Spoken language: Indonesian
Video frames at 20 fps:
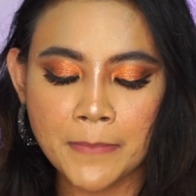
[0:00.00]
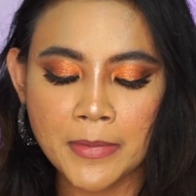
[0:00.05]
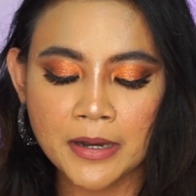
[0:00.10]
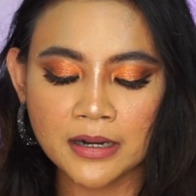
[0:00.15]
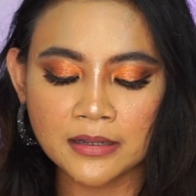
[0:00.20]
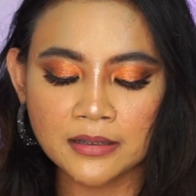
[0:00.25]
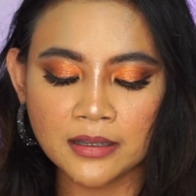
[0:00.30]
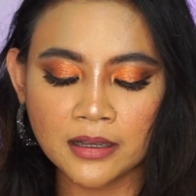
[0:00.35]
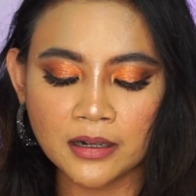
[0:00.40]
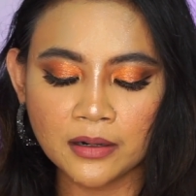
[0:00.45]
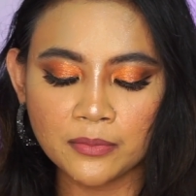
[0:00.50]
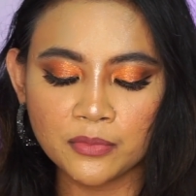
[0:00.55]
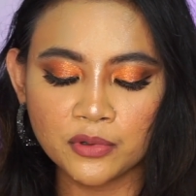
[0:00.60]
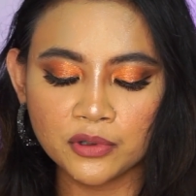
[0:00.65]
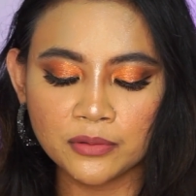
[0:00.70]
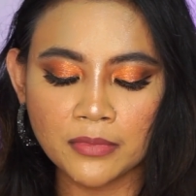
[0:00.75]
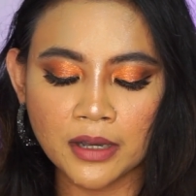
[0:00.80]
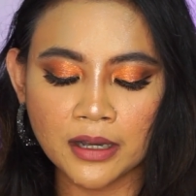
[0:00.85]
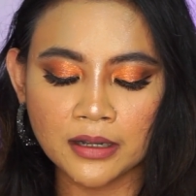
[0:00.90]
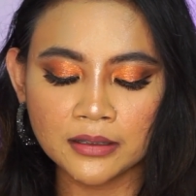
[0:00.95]
rasanya
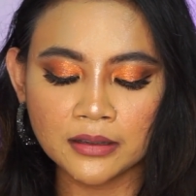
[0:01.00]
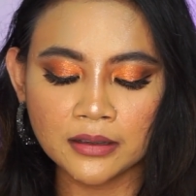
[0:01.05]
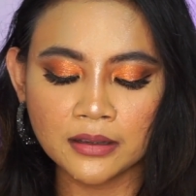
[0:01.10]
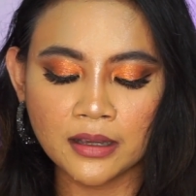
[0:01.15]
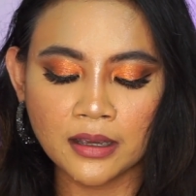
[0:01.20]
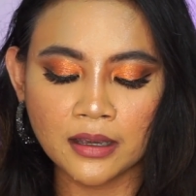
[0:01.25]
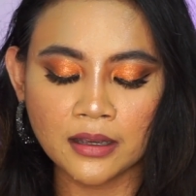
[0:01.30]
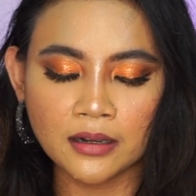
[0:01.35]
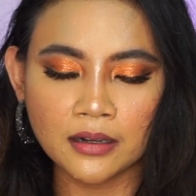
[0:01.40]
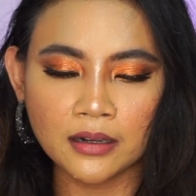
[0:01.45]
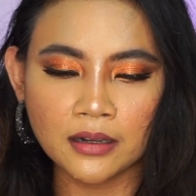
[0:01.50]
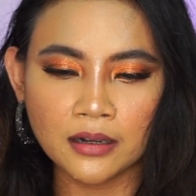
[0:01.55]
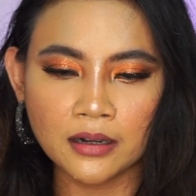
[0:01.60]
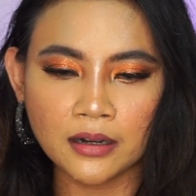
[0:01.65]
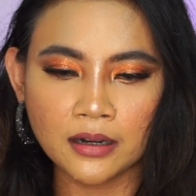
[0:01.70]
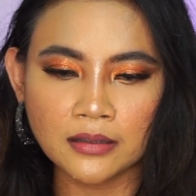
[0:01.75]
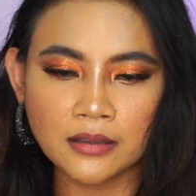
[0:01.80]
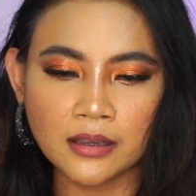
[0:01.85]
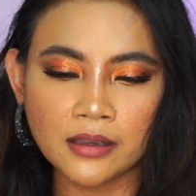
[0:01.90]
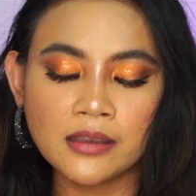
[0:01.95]
lembut banget dan
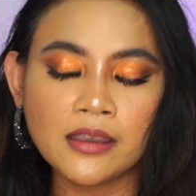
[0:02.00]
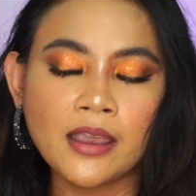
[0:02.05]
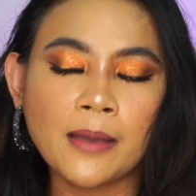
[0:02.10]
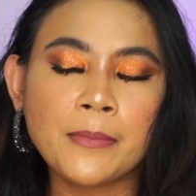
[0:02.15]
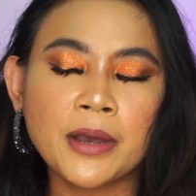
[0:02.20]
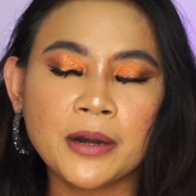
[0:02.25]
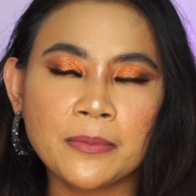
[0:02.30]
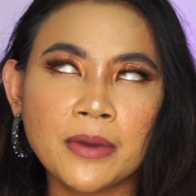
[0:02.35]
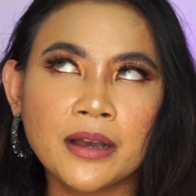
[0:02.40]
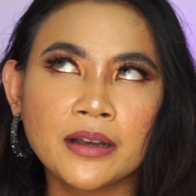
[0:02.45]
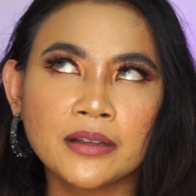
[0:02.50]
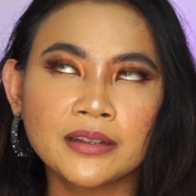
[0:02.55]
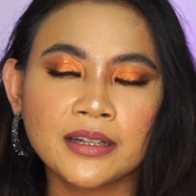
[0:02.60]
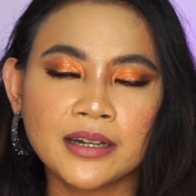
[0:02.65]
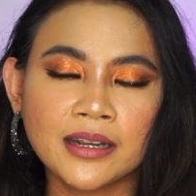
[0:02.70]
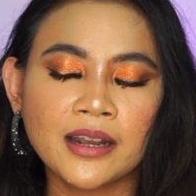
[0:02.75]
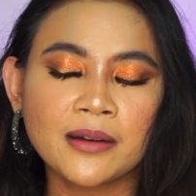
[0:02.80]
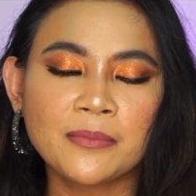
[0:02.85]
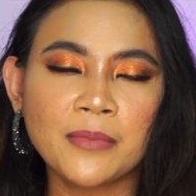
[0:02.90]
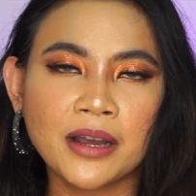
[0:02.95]
rasanya nyaman banget
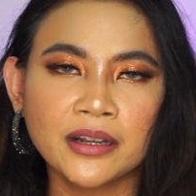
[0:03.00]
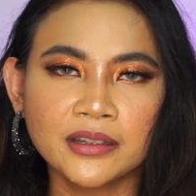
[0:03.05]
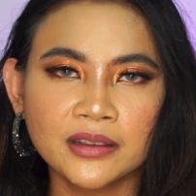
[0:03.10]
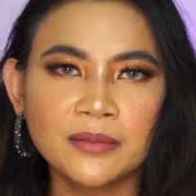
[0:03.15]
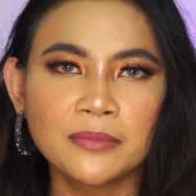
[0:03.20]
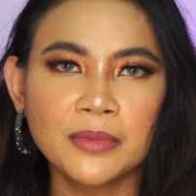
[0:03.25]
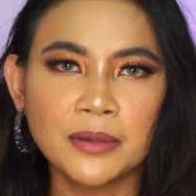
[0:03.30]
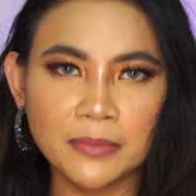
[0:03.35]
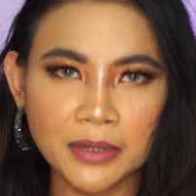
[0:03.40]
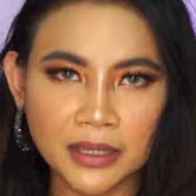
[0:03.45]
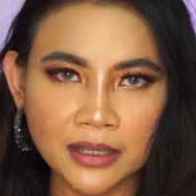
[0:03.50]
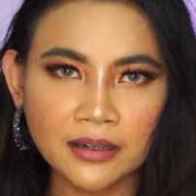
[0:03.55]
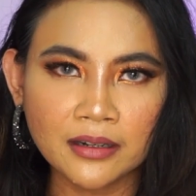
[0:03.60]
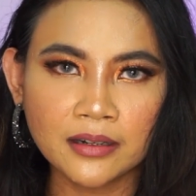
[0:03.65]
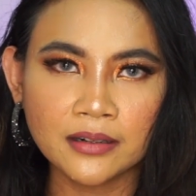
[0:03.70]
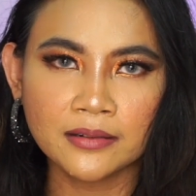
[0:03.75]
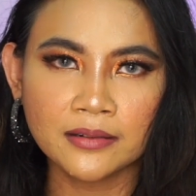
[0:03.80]
ringan banget di bibir